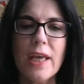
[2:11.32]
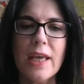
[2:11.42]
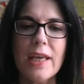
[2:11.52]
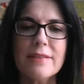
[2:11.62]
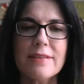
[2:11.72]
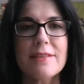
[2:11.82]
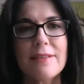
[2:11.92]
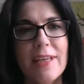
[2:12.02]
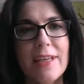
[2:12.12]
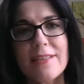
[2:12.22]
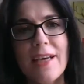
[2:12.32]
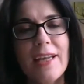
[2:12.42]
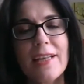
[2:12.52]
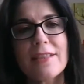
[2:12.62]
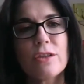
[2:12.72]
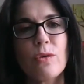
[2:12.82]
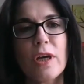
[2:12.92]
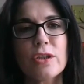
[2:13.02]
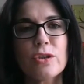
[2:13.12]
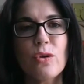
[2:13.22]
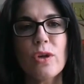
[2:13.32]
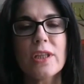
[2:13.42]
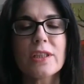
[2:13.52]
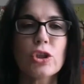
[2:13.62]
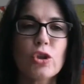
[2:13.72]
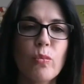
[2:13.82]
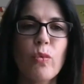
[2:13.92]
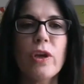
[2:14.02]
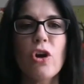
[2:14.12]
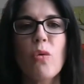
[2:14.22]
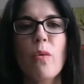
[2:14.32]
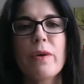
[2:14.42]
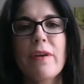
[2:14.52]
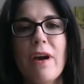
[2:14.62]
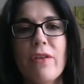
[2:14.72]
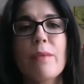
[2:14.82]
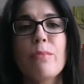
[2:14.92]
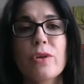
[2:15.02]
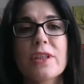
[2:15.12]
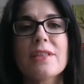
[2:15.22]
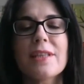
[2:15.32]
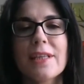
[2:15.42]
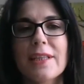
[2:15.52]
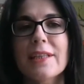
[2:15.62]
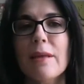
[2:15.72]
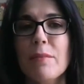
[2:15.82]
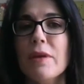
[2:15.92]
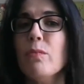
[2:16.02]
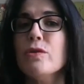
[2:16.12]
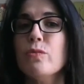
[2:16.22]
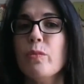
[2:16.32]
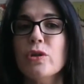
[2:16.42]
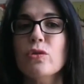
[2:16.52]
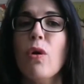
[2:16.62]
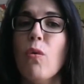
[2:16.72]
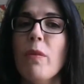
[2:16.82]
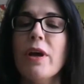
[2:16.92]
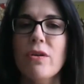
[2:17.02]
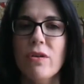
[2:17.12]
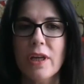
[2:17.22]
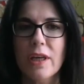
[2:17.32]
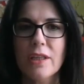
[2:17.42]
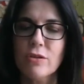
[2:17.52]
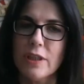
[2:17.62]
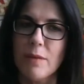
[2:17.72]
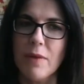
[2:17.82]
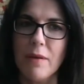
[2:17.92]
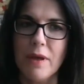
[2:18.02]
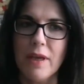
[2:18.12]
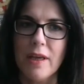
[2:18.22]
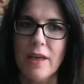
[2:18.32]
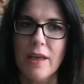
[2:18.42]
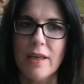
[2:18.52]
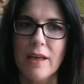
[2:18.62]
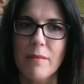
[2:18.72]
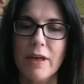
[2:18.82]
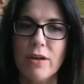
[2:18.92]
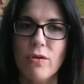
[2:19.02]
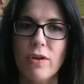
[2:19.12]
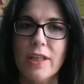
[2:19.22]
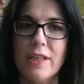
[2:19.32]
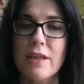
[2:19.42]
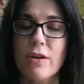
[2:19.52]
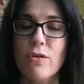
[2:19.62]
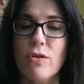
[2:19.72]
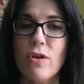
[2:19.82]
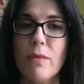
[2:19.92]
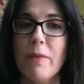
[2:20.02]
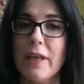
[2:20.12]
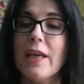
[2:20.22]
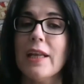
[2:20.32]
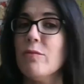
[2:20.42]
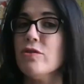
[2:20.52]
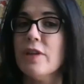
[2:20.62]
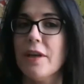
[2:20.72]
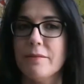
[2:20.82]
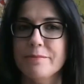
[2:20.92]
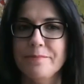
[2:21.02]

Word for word: eh, sensibilizar a ciertos actores, tanto públicos como privados, de la importancia que tiene también un presupuesto aún mayor en estos temas eh, en el marco del desarrollo del país que queremos ser.